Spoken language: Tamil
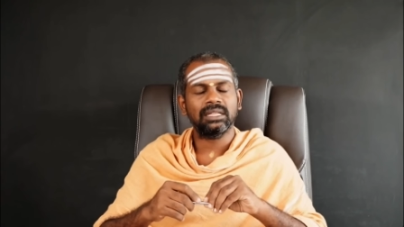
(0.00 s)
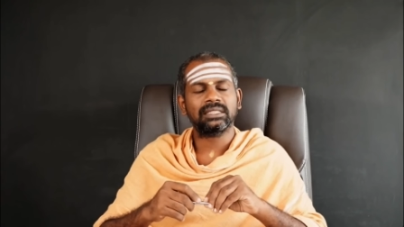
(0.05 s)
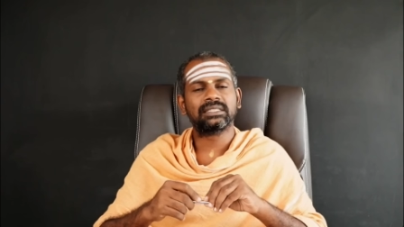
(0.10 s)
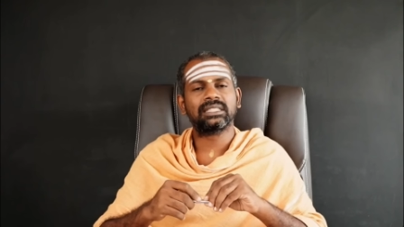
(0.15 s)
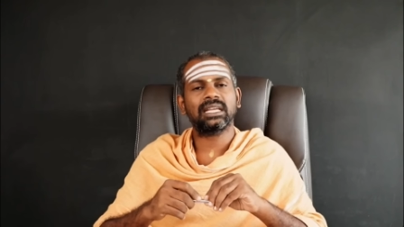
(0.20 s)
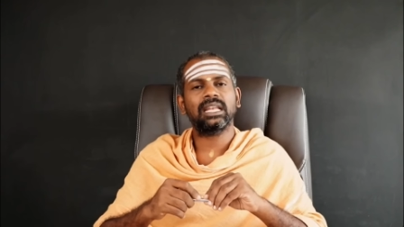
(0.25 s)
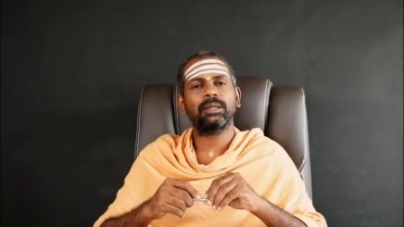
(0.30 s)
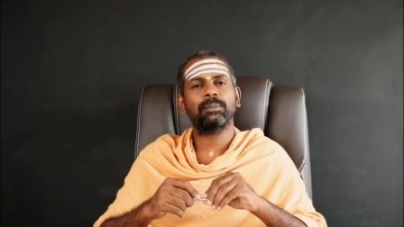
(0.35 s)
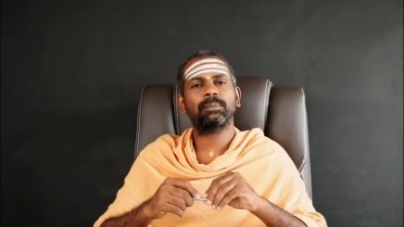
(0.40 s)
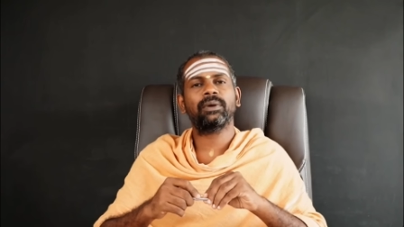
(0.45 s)

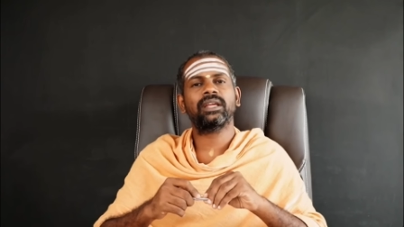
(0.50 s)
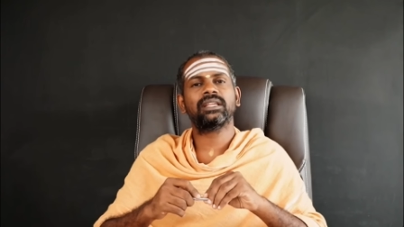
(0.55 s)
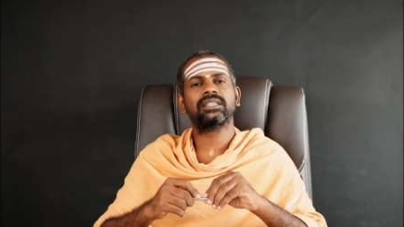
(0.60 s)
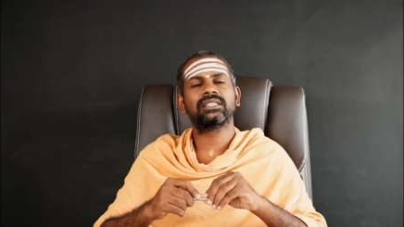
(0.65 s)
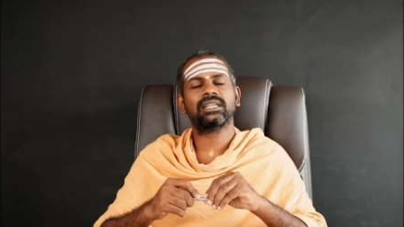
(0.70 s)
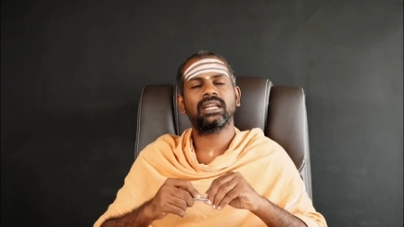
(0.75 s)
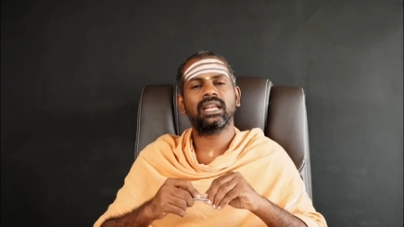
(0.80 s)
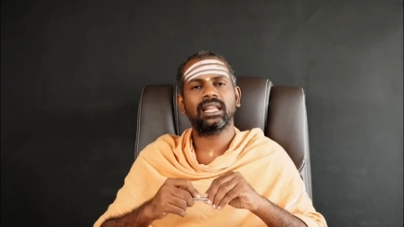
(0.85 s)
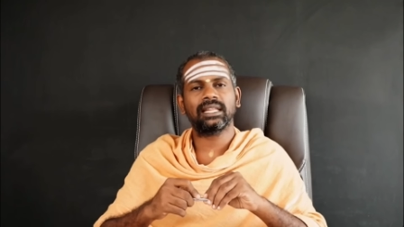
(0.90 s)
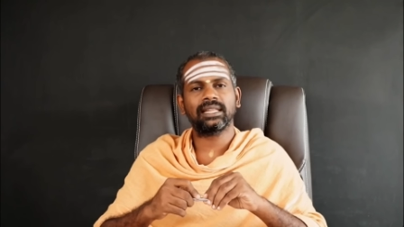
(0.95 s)
சனி
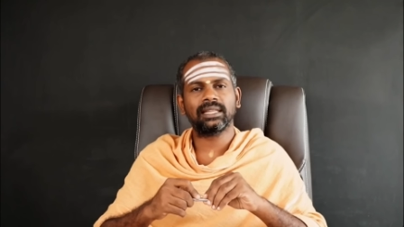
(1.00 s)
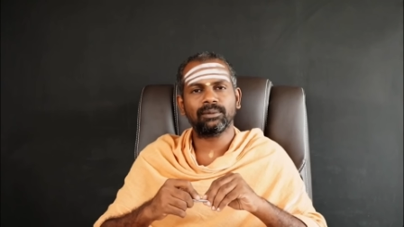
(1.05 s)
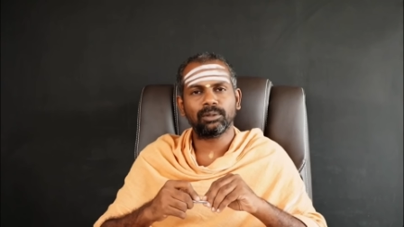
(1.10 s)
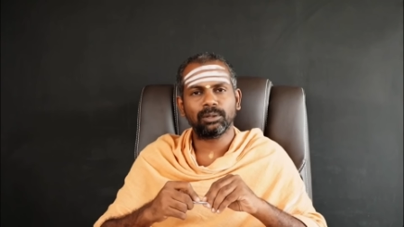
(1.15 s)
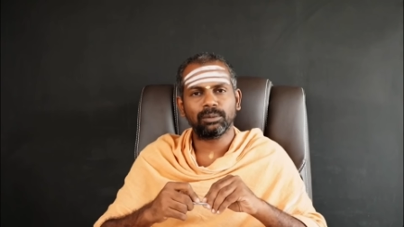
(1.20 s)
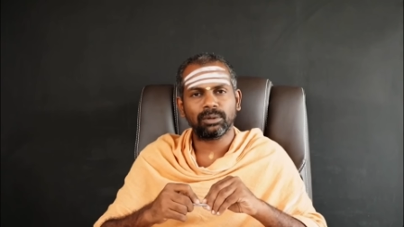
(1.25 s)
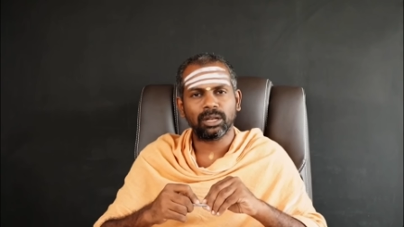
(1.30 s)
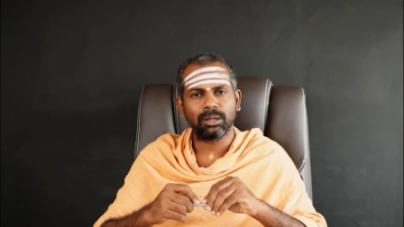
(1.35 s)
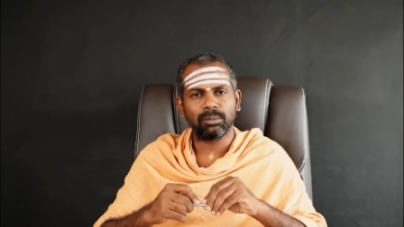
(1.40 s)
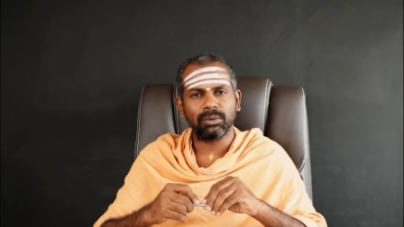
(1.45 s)
பயிற்சினால் எந்த
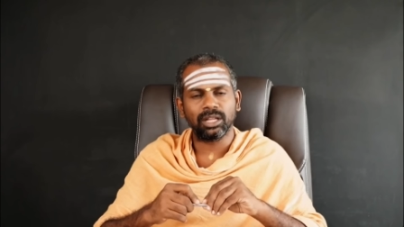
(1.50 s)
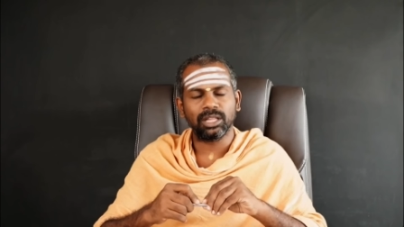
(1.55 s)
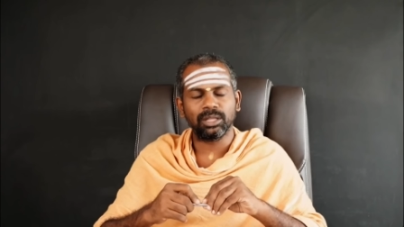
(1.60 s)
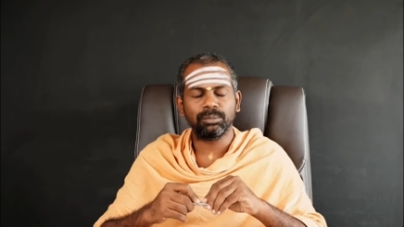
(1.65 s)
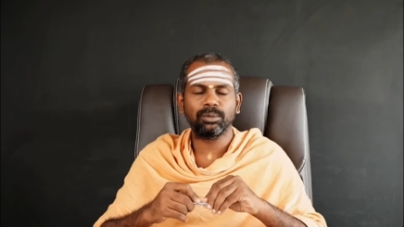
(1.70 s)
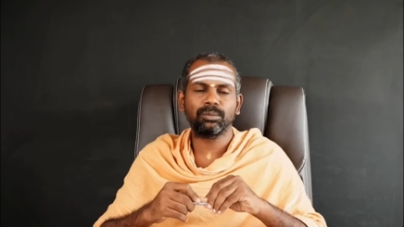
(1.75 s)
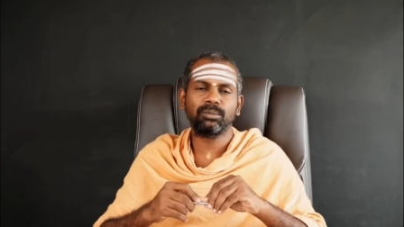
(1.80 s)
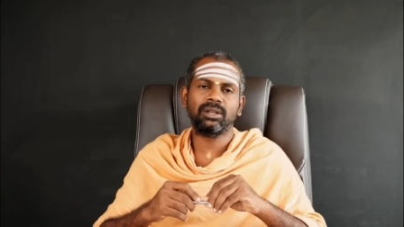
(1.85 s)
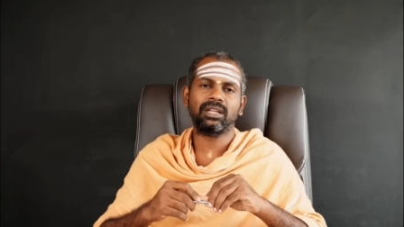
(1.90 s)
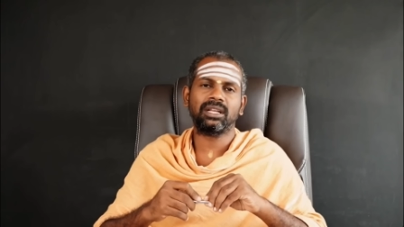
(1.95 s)
விதமான
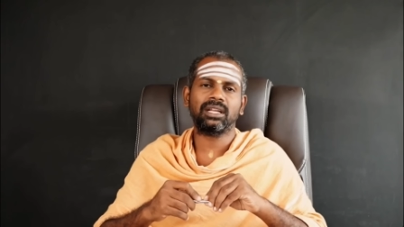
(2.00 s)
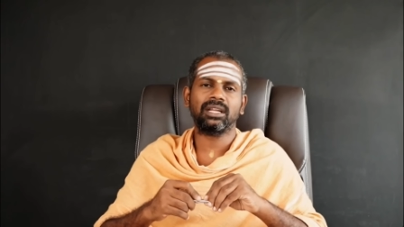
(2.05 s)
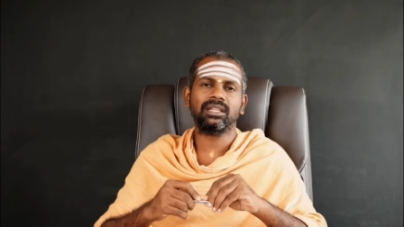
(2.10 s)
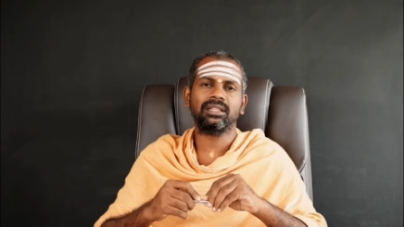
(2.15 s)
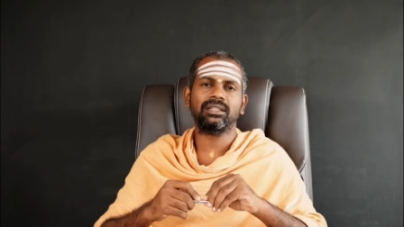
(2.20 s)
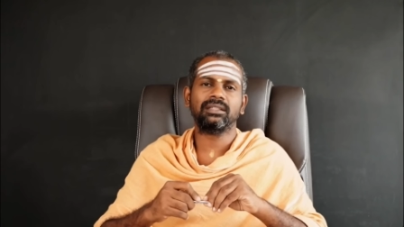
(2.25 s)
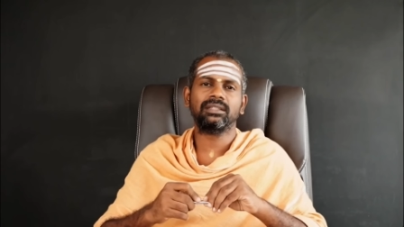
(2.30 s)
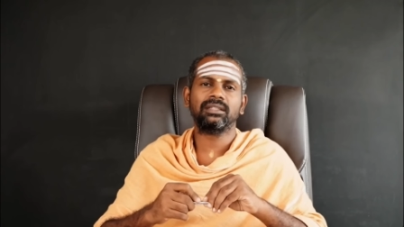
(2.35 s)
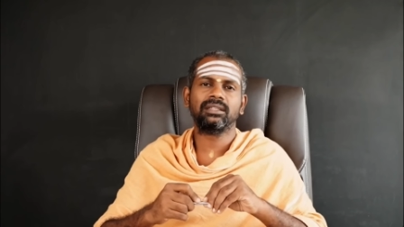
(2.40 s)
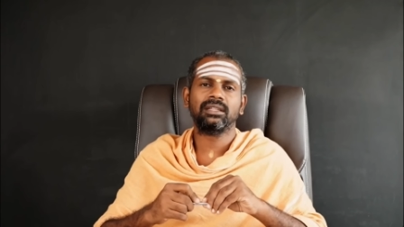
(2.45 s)
பாதிப்பும் இருக்காது